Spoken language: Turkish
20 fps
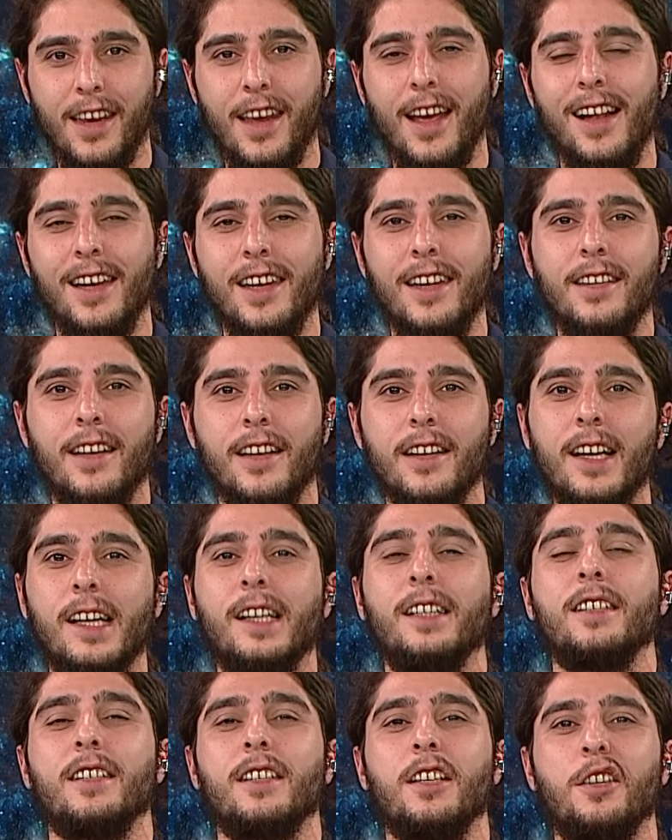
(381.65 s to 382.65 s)
gelgit
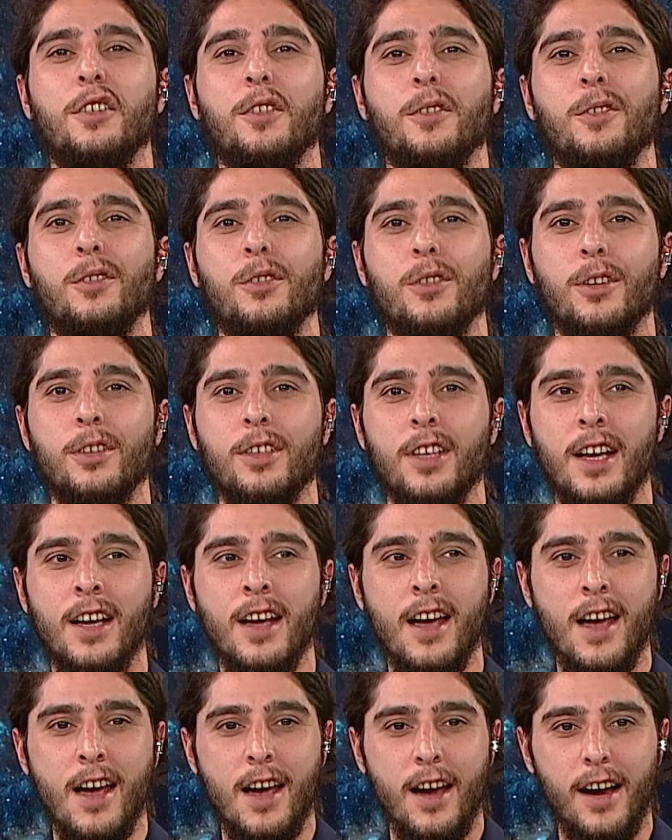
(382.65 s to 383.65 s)
enerjisini
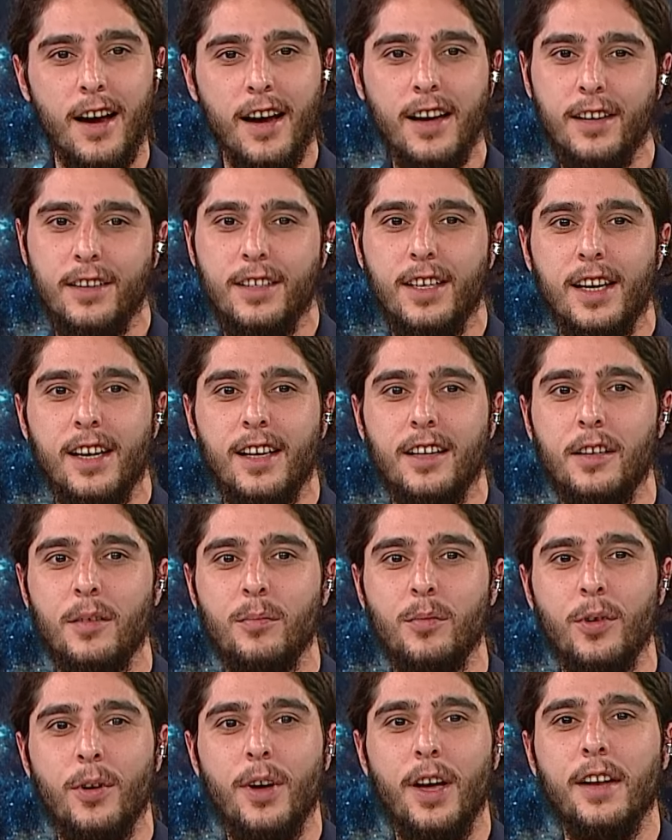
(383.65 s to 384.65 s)
konuşuyorsak aynı
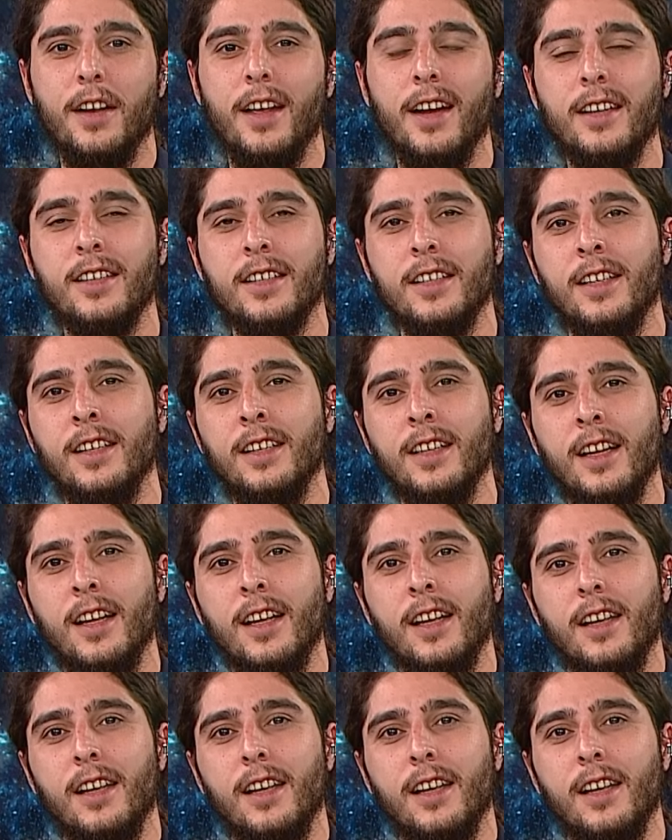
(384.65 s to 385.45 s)
şekilde bu enerjinin